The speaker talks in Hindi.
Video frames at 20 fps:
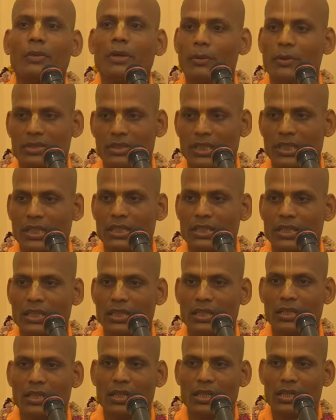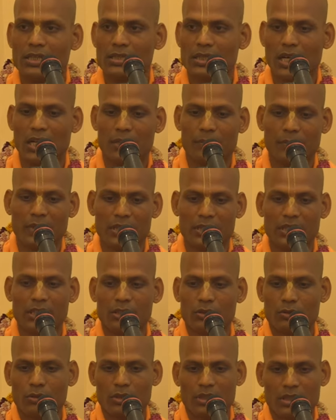व्यवस्था नहीं है चार पाँच
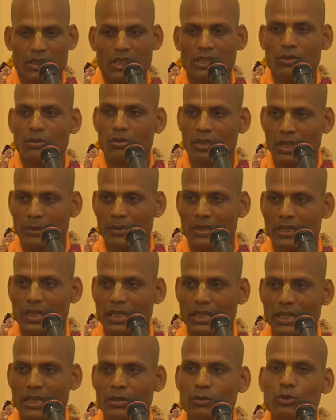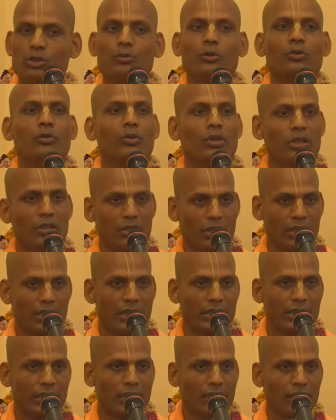ईट को तीन कोना में दे के उसमें कुकिंग कर
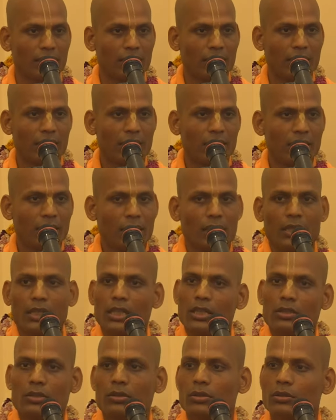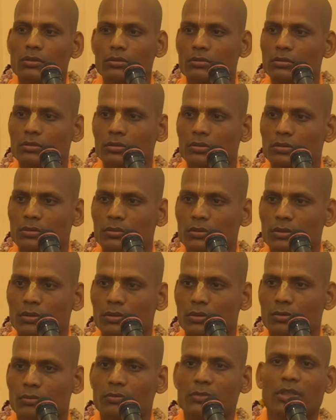लेते हैं तो ईट तो
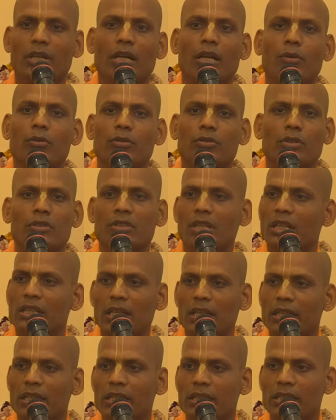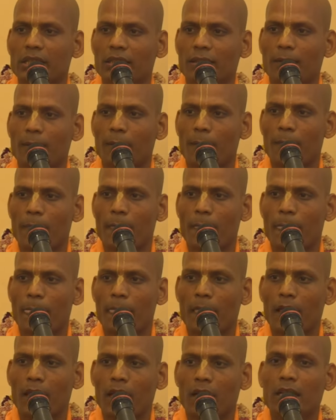उसको जलता नहीं है
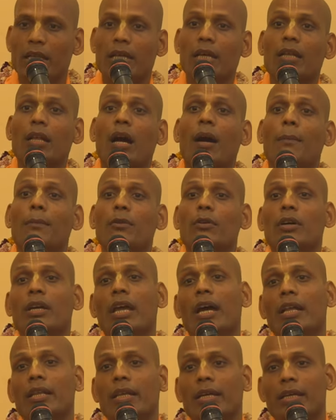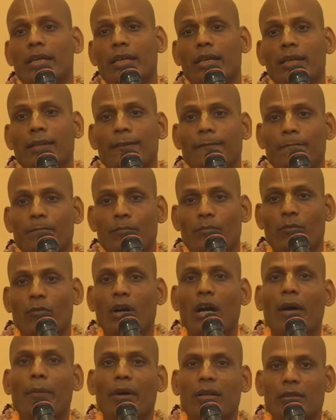लेकिन हम लोग क्या देखे हैं
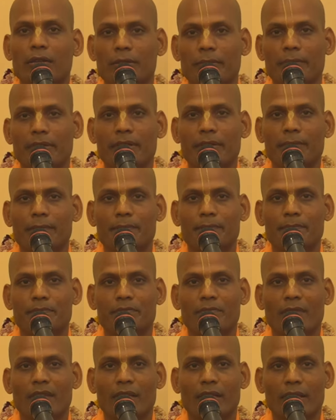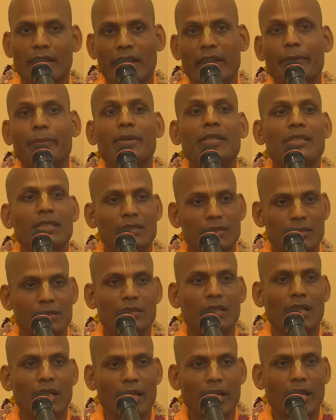महाभारत में ईट भी
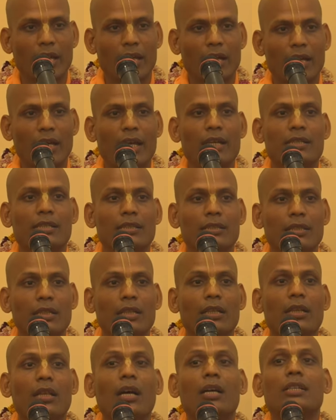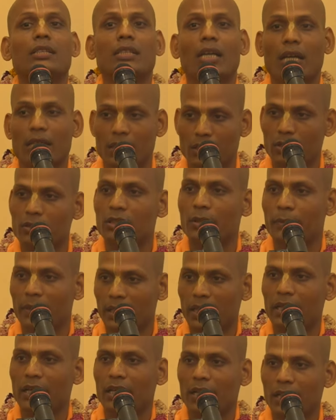जल गया कैसे जे लक्षा गृह जो
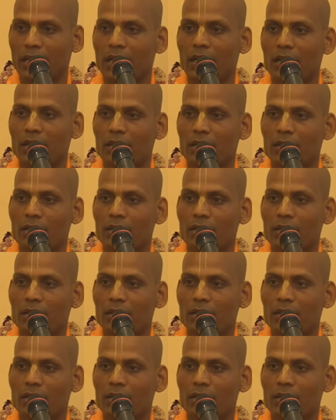बनाया गया